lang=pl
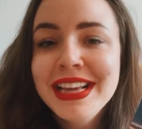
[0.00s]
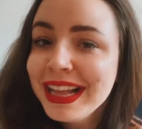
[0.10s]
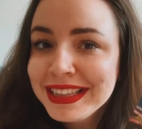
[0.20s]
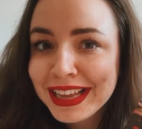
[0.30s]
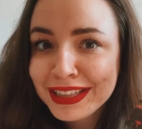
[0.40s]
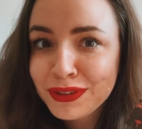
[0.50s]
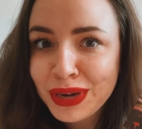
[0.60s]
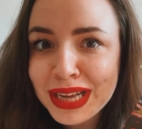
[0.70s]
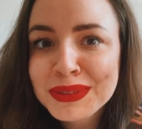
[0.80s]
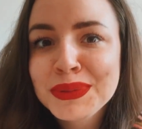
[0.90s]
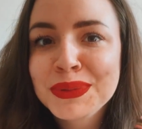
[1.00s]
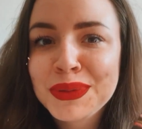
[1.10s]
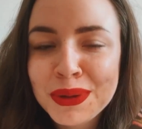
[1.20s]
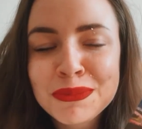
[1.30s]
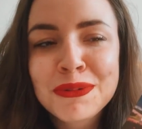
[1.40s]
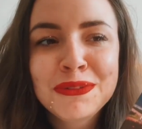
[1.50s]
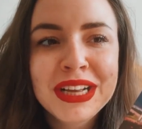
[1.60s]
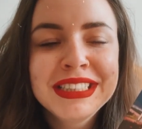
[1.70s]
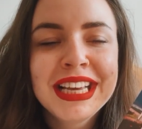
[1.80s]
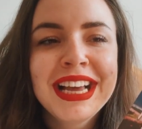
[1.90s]
jadę do lasu, do domku w
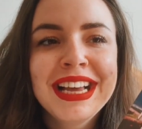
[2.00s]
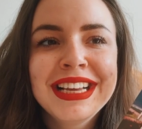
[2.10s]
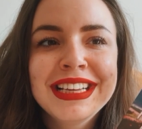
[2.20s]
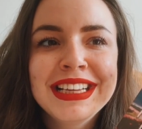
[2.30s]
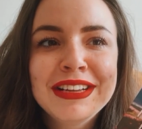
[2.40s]
lesie,